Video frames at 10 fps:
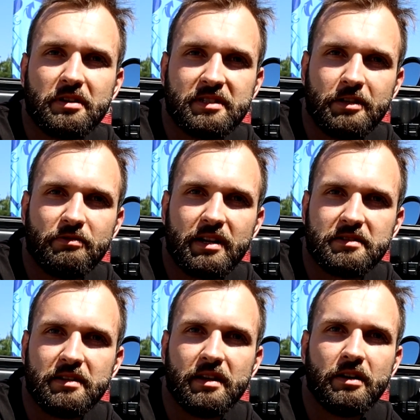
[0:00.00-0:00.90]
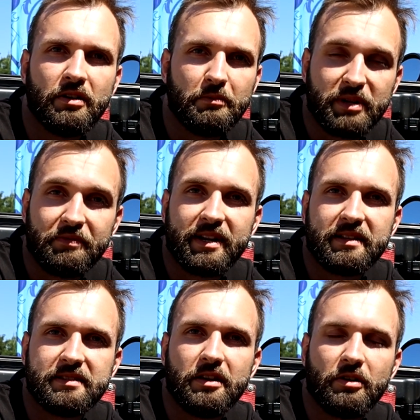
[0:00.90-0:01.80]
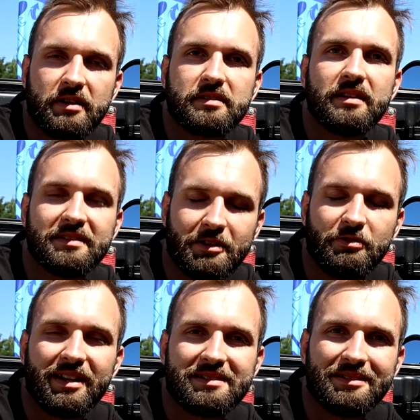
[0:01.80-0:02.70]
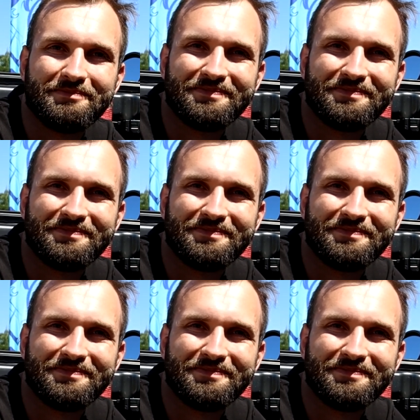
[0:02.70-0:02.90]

sytuacji, preferencji oraz stylu jazdy.